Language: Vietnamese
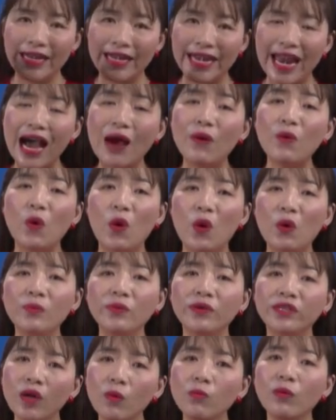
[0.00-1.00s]
Đau ốm
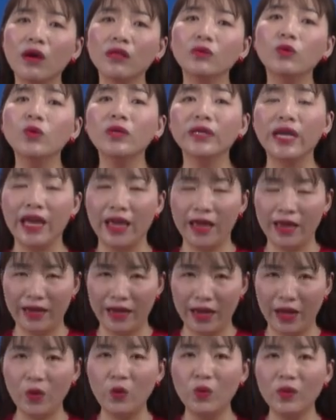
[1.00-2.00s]
không có thuốc để
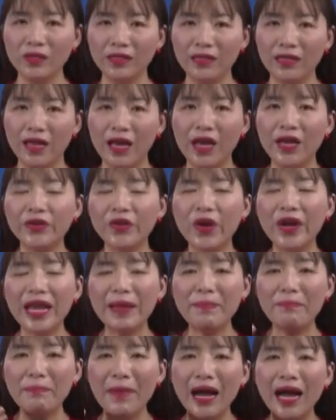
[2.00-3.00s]
để uống. Cho
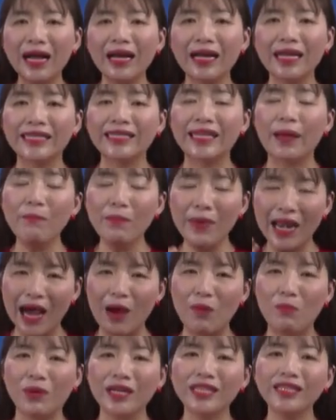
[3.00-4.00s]
nên bằng cái tấm
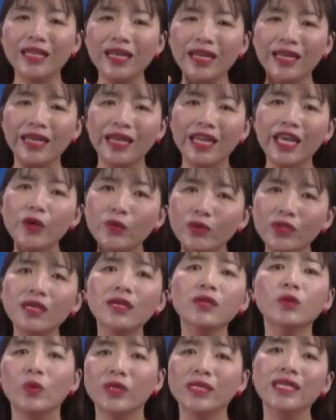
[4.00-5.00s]
lòng, cái tình yêu
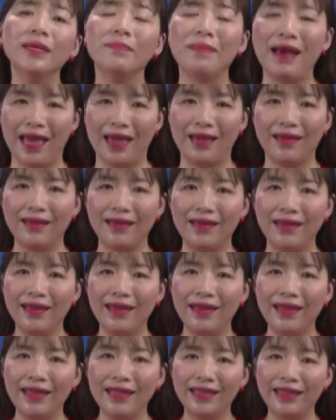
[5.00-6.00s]
thương của người mẹ
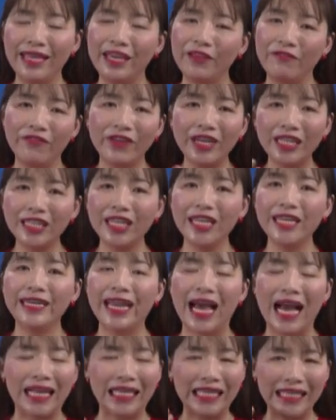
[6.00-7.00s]
thì Phong Tiên
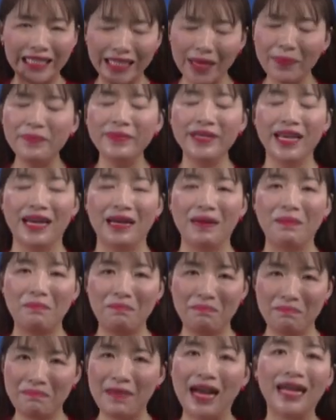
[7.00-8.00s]
đã chấp nhận
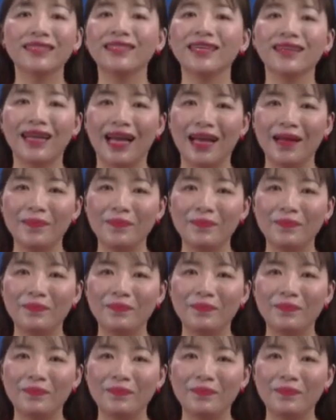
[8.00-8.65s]
bán tất cả.